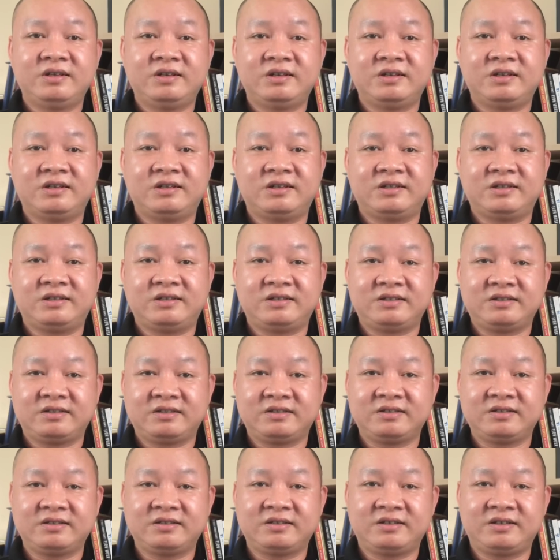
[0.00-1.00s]
à,
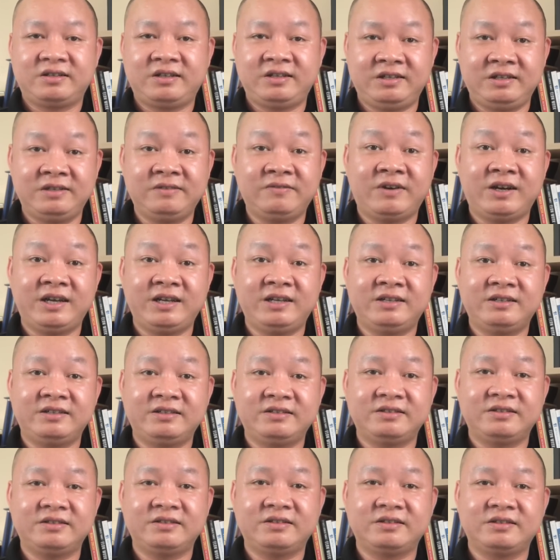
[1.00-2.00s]
thì như vậy á
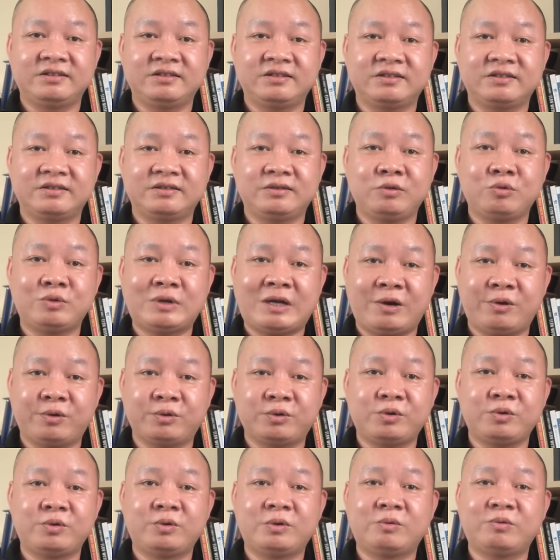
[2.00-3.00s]
lúc
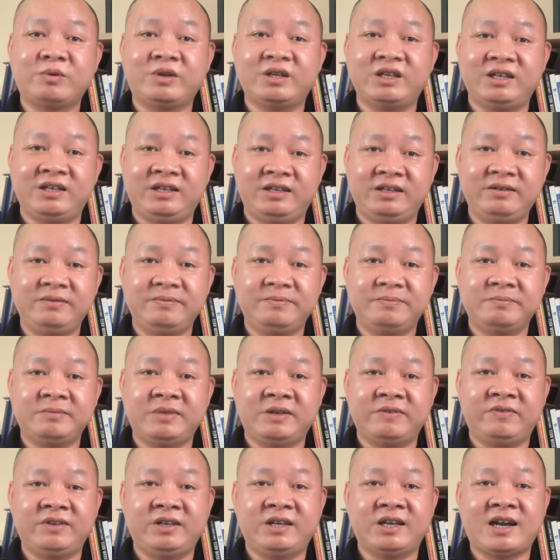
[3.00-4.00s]
đầu tôi cũng không để ý
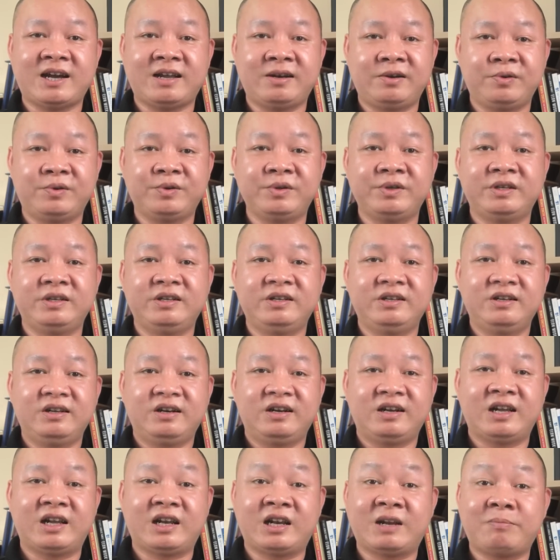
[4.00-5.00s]
bởi vì Hà Nội
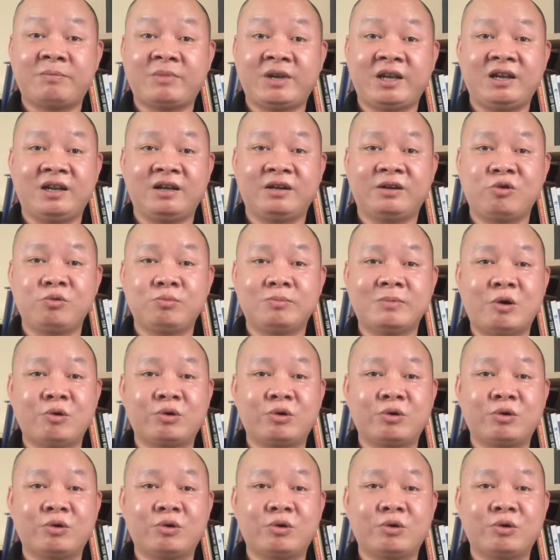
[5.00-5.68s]
là năm nay là không bầu